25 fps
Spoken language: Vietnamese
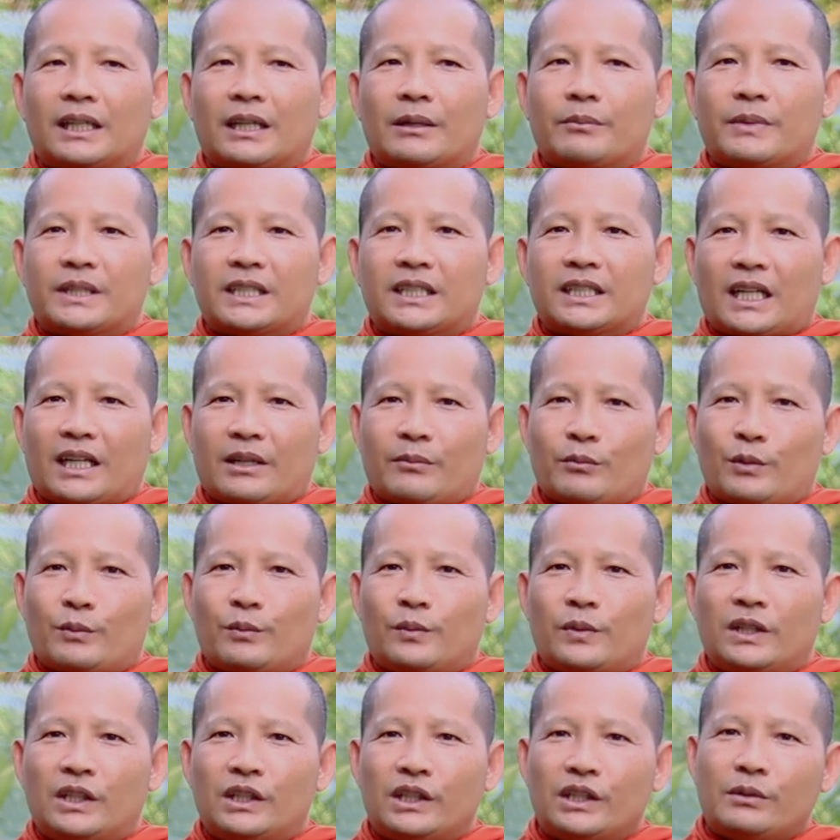thà phải chăn bồng
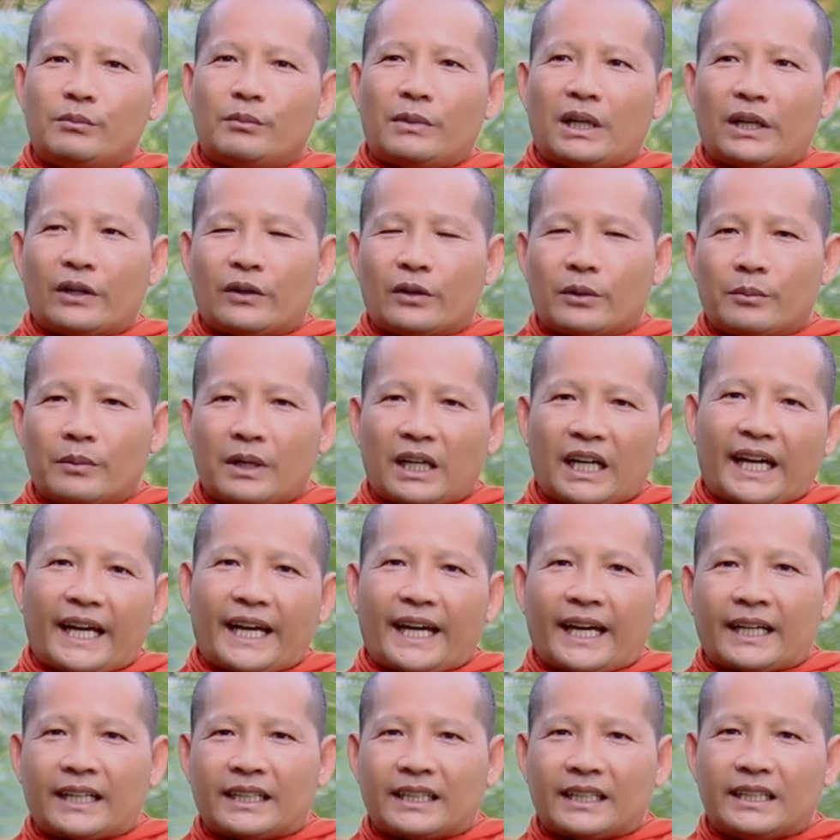lư mau rồng
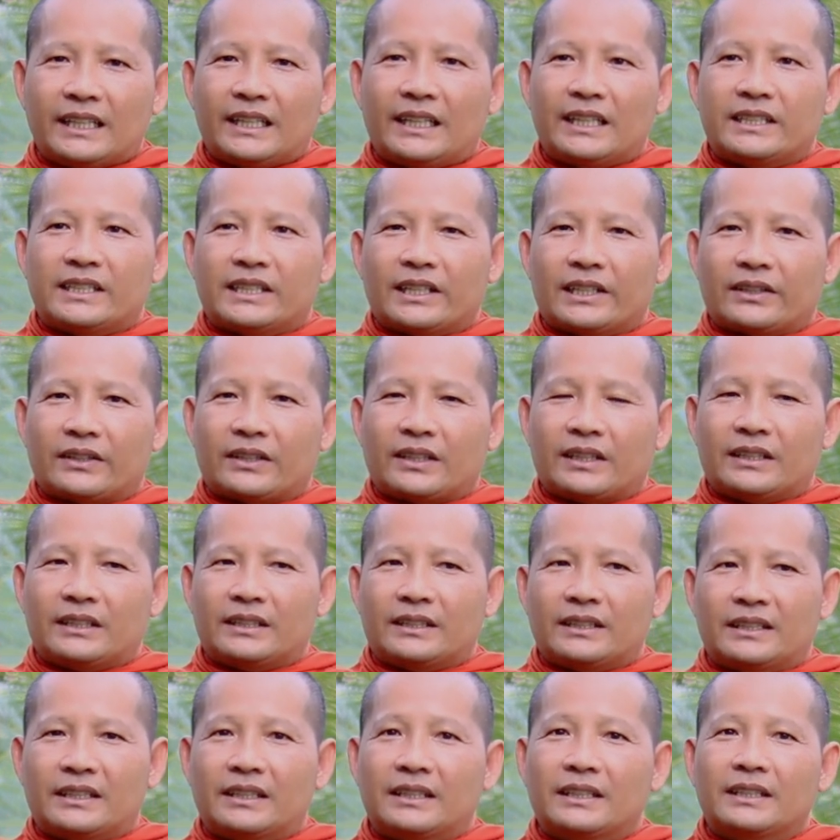khan cái ấy chẳng tệ
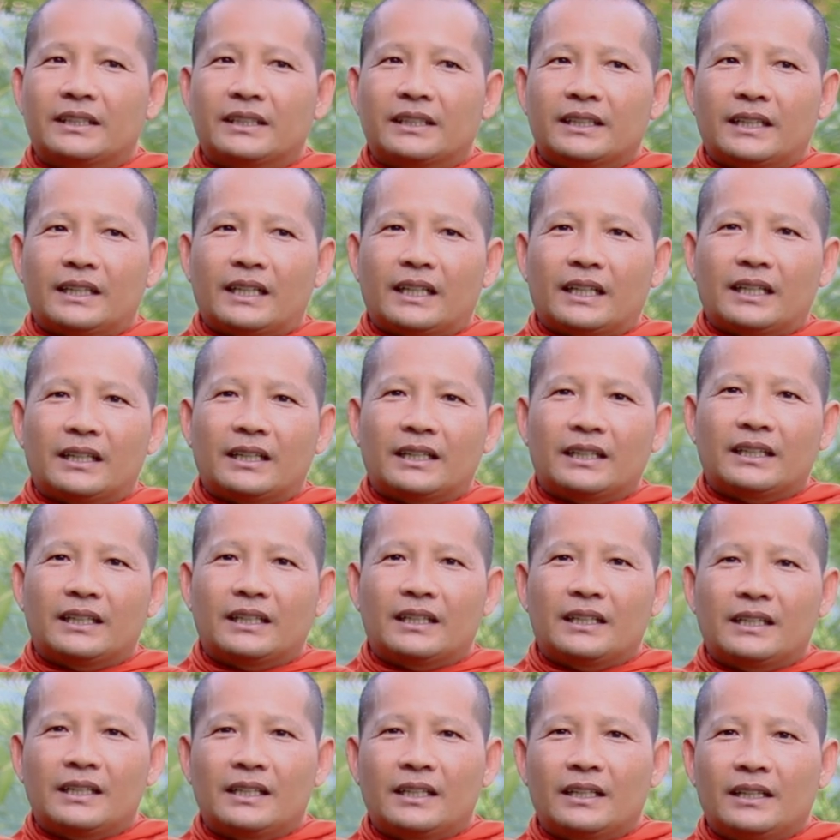cái này
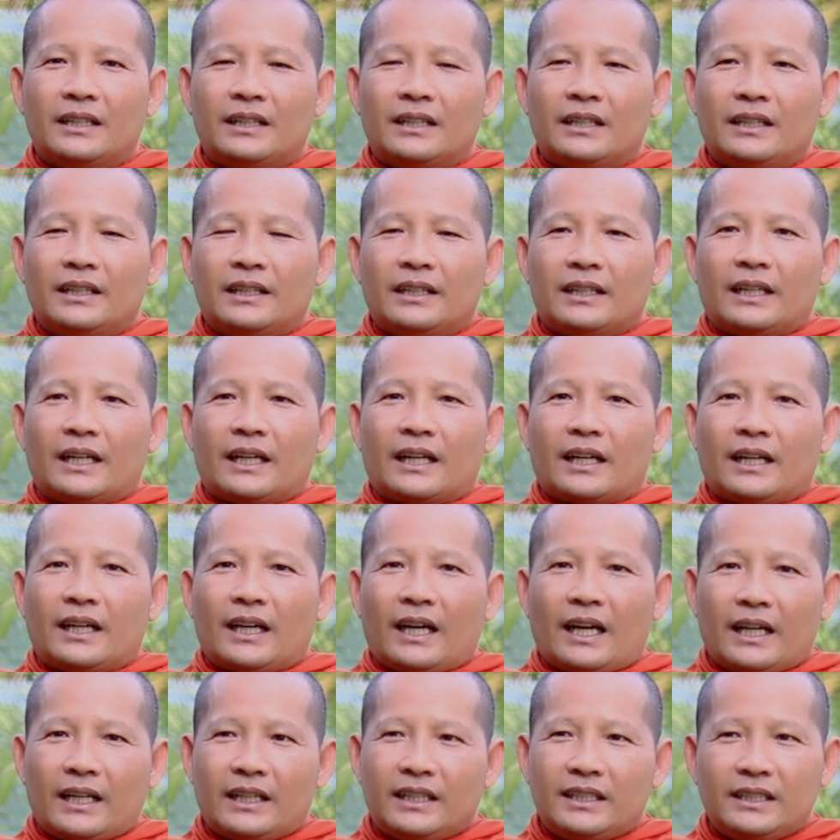là
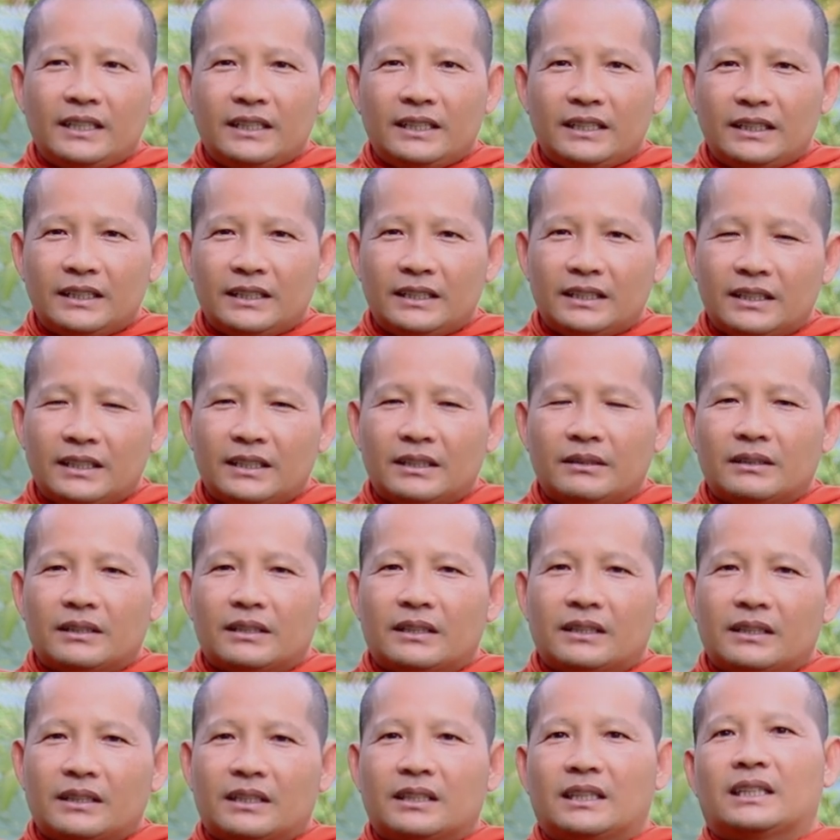người thấy
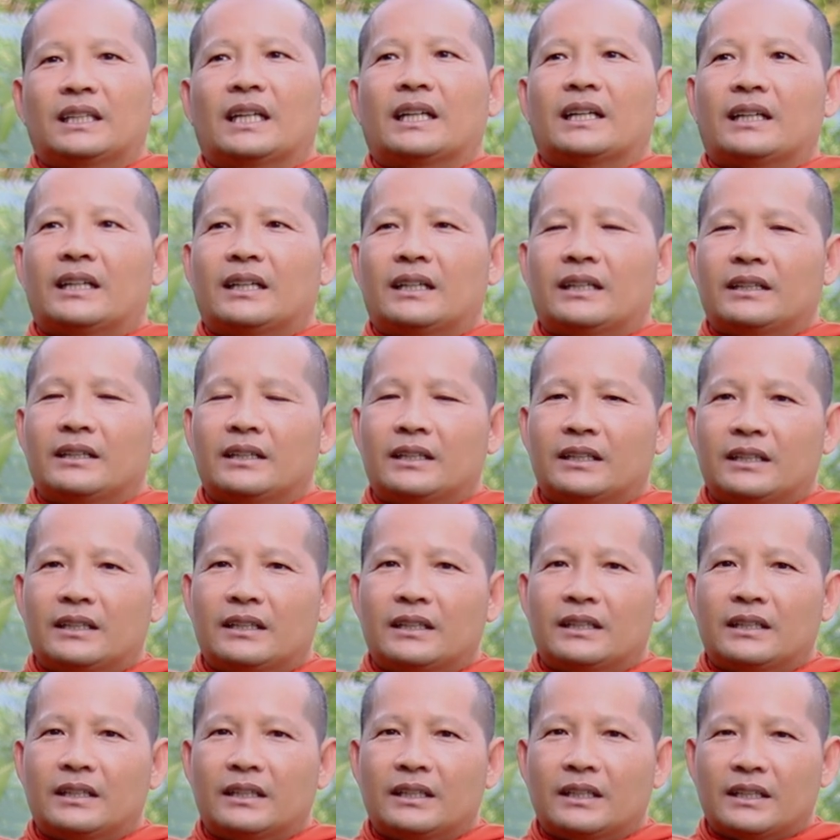tắc
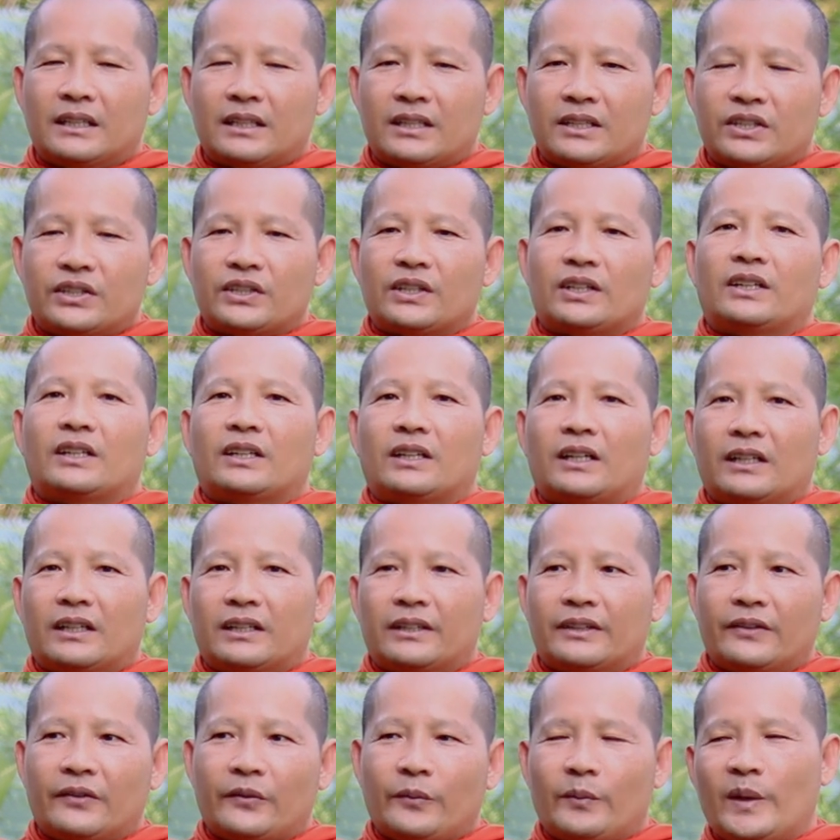tròn
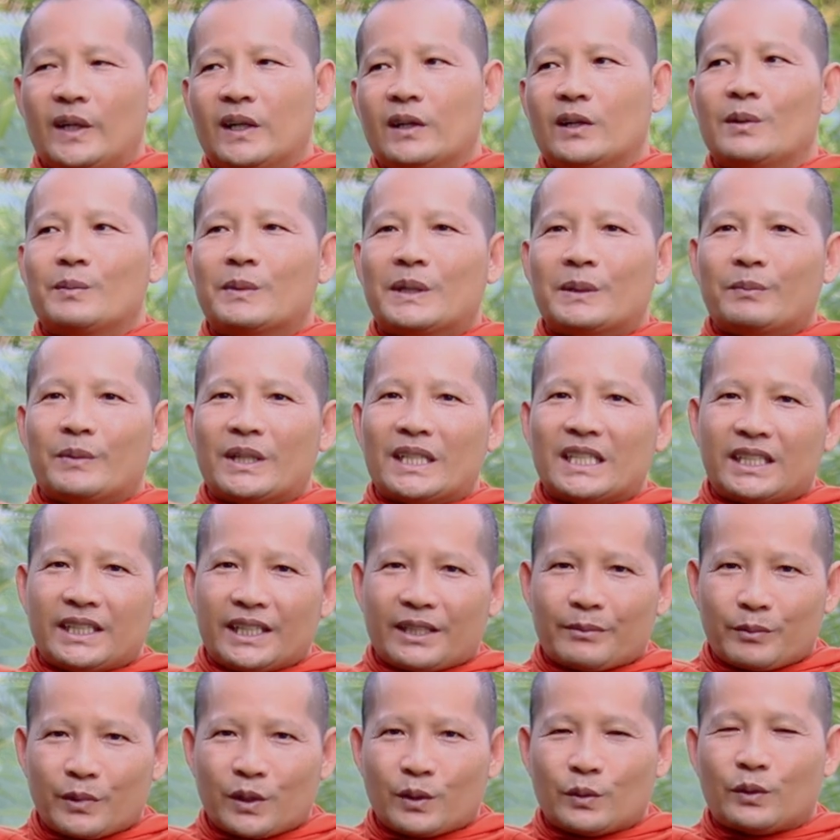nó có mình phình
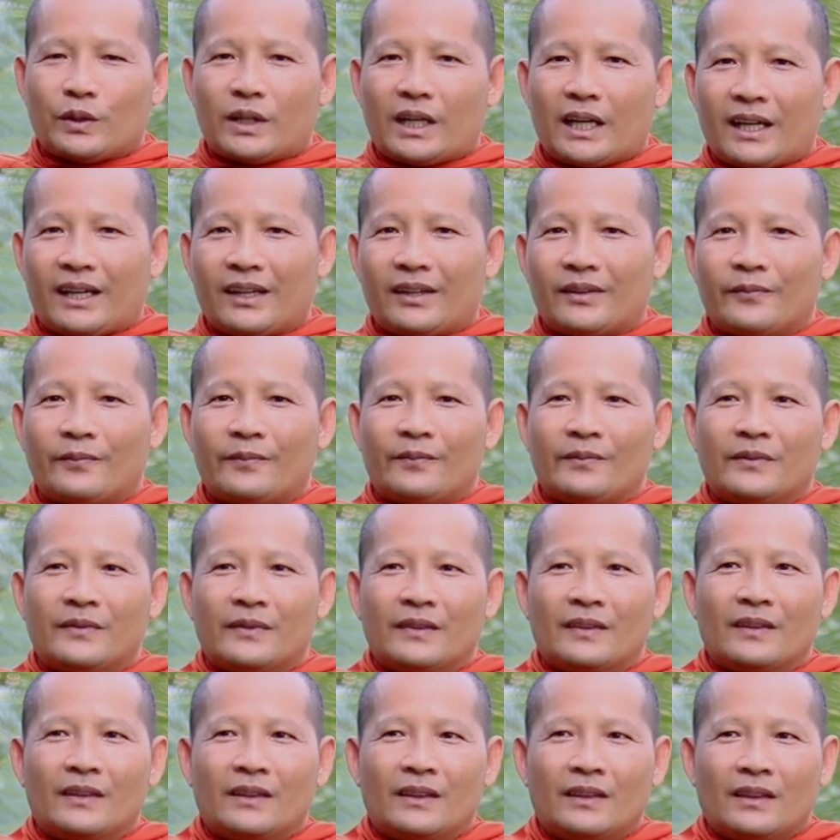chất mình nuôi này
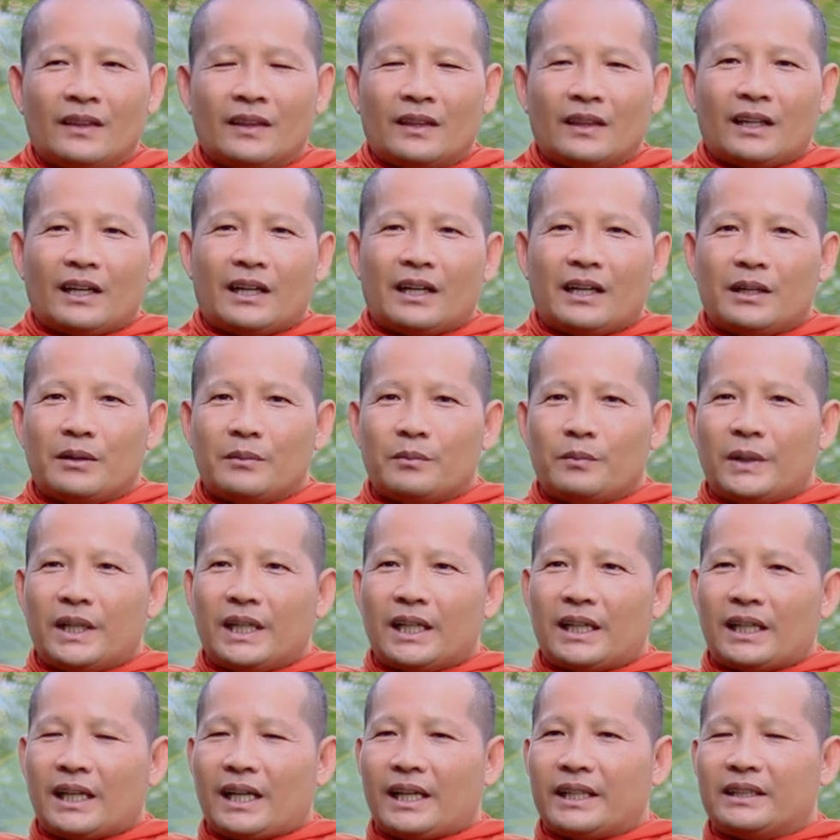là người
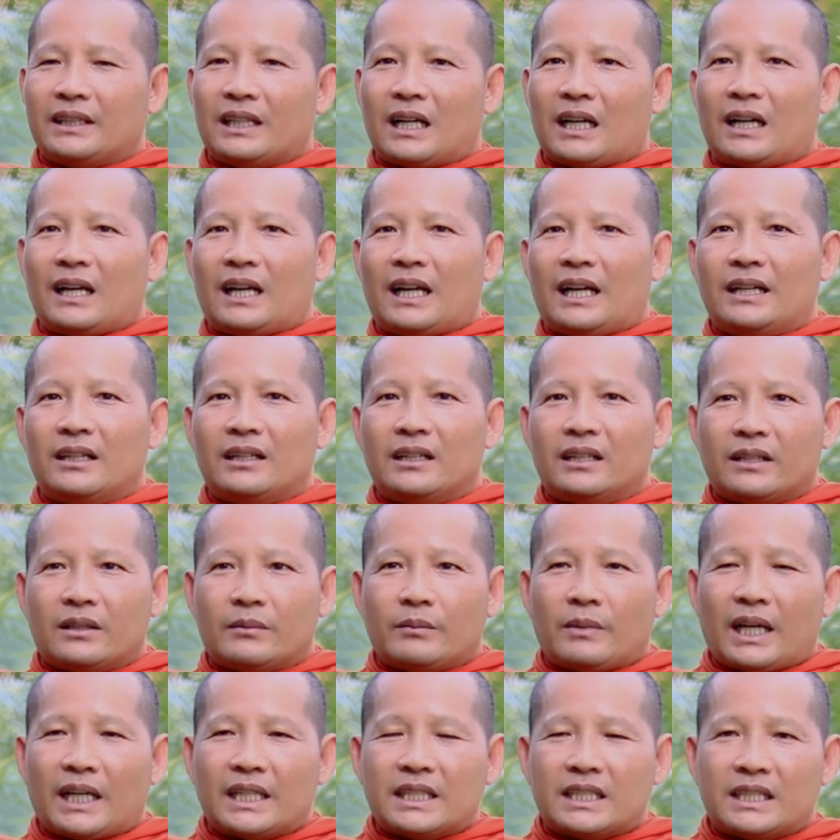bê khóa tắc láng cái
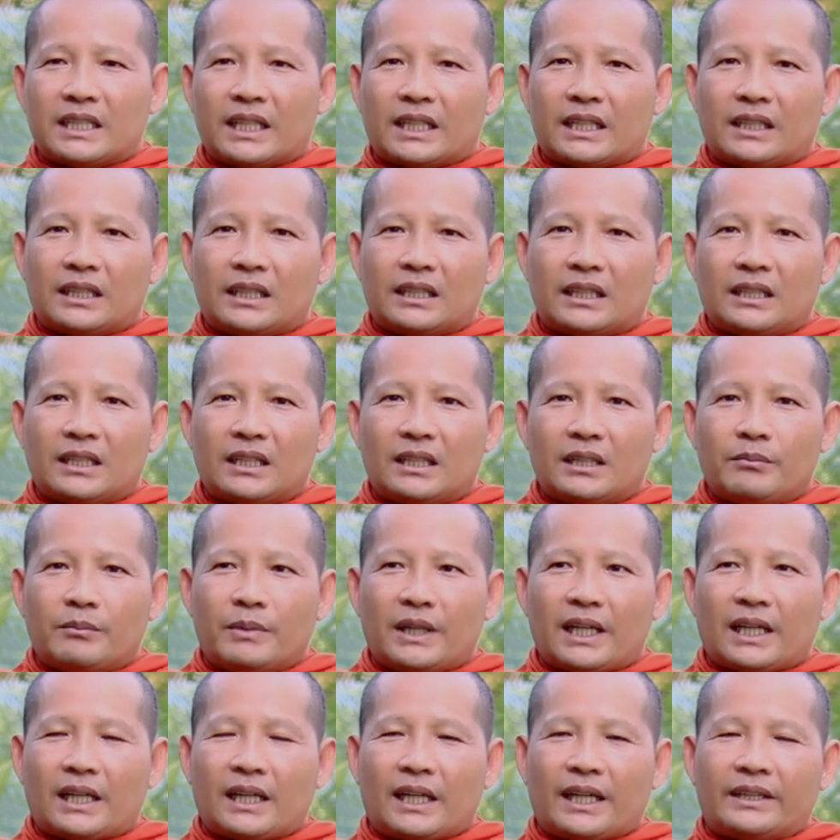bài chất
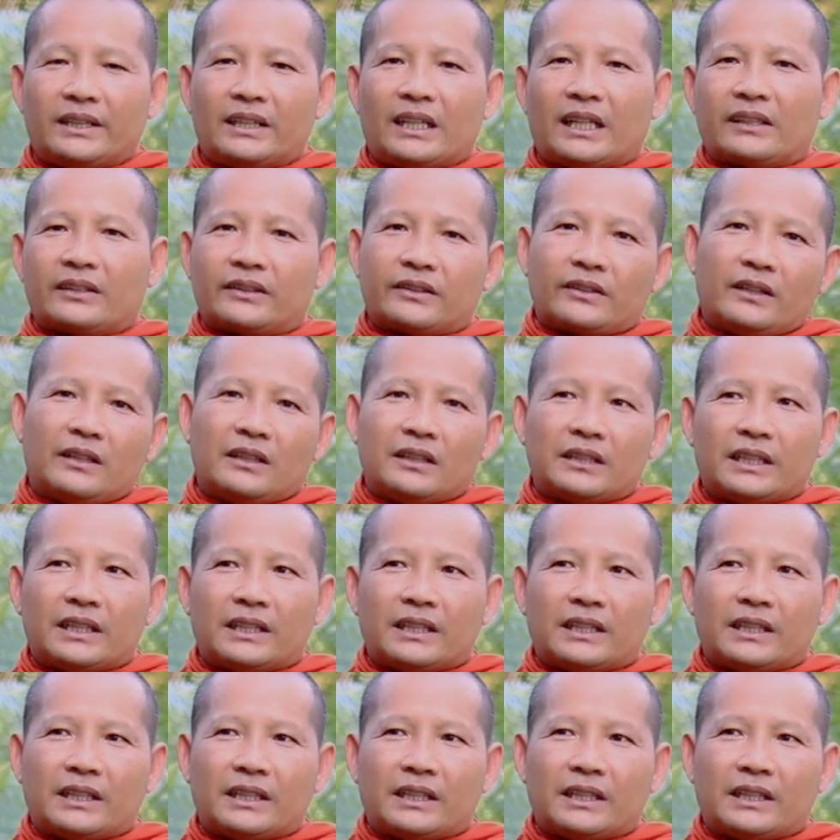bê khóa tắc sọ